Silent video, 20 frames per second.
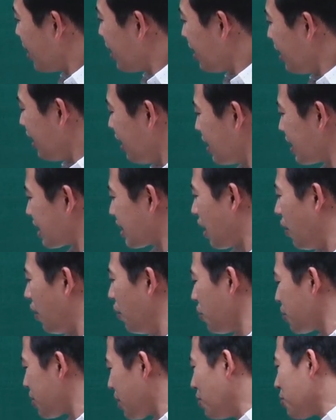Thế thì
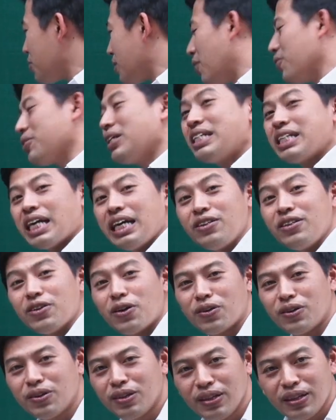666 thì dễ rồi.
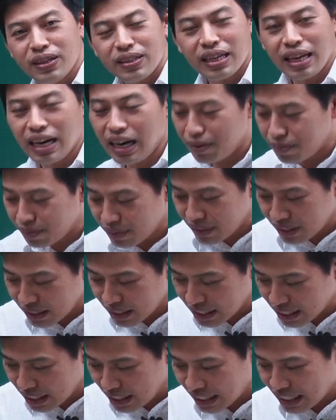Ta làm
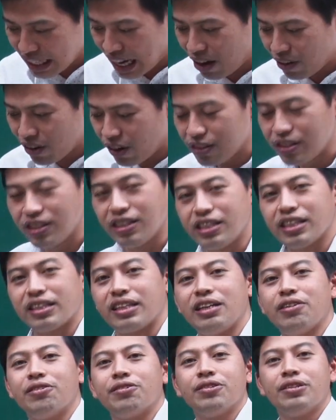sao đó triệt
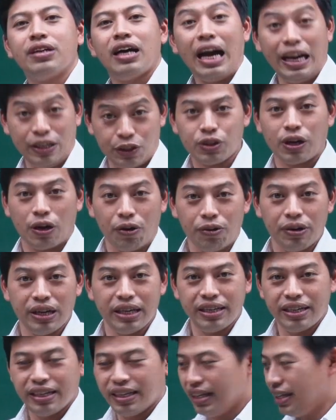tiêu hai số 6
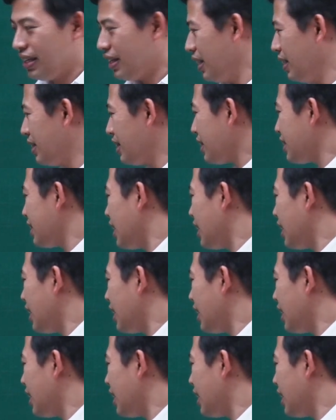đi thì chắc